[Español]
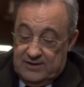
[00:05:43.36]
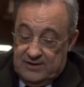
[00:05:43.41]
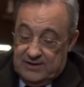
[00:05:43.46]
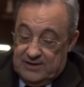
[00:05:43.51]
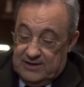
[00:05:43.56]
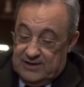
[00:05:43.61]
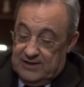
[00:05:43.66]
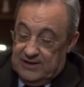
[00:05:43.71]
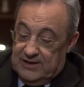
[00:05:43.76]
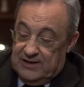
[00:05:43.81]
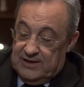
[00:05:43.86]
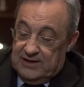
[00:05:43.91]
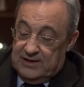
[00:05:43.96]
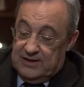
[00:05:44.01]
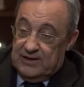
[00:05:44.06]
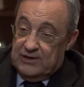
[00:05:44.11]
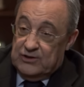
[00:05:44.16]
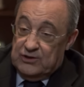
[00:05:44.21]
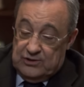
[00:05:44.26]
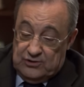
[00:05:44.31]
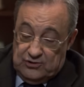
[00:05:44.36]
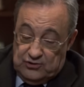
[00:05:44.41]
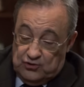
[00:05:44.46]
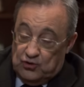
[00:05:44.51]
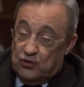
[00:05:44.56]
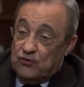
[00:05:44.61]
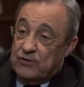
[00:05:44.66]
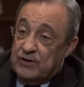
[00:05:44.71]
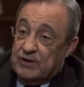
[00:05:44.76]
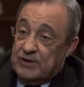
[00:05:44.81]
eh,
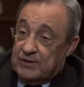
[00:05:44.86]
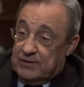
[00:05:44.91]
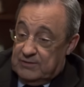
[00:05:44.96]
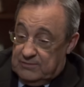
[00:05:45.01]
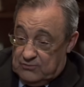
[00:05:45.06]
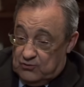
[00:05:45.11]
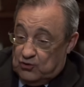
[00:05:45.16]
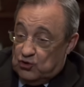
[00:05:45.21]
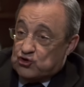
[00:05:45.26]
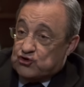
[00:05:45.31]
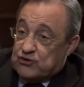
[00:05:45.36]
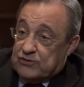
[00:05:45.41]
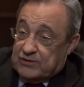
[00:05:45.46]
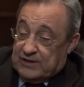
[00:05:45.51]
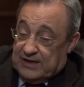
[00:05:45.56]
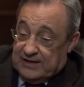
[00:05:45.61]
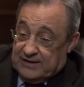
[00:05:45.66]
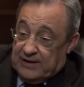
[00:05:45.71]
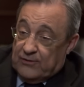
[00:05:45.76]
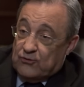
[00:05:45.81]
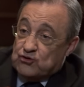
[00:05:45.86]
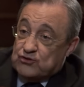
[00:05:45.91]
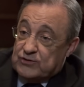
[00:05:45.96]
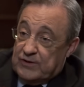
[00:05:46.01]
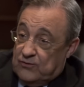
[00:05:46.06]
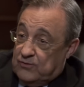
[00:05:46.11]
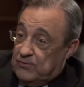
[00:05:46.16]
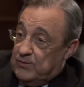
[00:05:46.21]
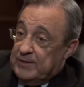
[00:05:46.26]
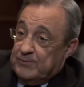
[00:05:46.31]
donde, eh, con los tratados
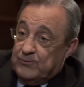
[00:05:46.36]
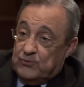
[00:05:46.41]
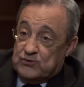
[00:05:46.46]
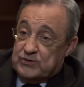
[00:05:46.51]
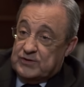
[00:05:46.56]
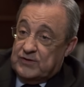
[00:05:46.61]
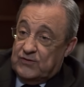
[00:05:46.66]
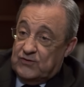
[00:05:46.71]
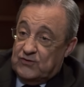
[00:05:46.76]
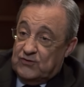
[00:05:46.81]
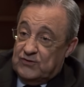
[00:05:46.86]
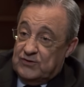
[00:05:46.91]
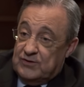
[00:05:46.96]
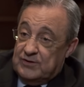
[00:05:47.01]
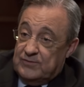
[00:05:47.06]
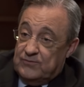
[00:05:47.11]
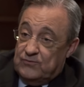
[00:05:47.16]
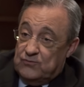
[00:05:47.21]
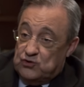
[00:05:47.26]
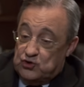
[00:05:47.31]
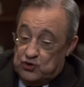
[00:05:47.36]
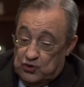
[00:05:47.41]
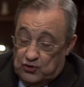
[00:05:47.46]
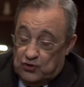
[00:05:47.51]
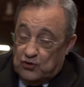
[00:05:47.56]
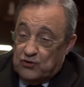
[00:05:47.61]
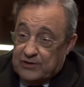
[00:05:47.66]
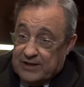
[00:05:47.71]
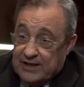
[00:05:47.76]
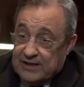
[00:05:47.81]
de doble imposición, yo
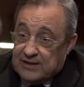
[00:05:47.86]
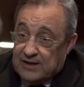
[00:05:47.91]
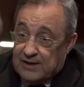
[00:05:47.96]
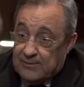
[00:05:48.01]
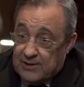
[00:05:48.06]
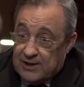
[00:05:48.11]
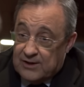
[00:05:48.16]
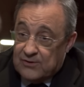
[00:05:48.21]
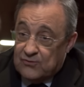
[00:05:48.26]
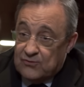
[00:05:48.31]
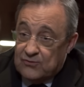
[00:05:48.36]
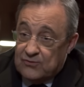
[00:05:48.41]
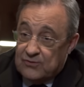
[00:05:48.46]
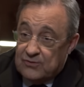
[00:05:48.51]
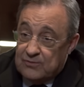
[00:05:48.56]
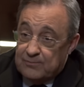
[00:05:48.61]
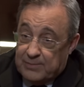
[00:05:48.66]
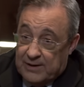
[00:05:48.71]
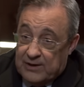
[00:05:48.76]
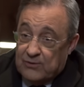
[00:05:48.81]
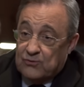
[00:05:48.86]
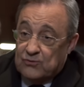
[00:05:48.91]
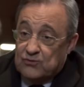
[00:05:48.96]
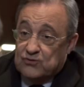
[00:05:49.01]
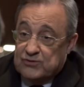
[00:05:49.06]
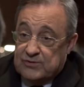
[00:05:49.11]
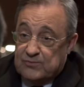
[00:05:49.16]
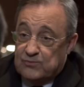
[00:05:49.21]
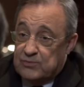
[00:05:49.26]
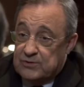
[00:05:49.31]
donde trabajo pago
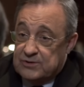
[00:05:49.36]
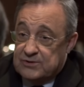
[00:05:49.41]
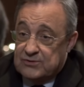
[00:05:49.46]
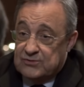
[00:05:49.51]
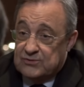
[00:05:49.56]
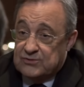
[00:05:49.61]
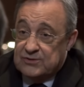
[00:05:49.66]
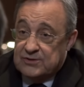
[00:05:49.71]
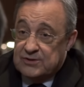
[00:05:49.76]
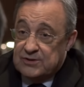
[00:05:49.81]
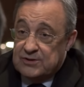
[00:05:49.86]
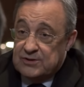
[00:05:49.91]
los impuestos.